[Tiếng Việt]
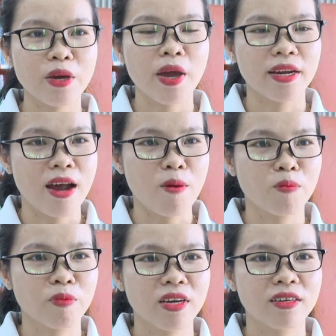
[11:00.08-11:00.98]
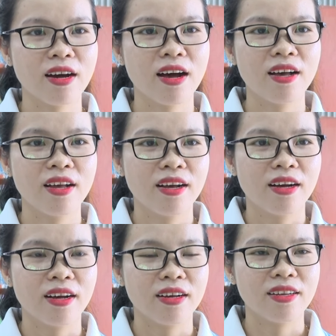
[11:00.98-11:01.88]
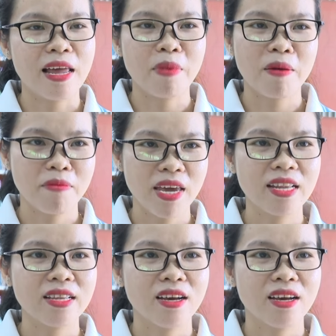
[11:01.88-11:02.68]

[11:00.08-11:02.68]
cái hoạt động như làm handmade,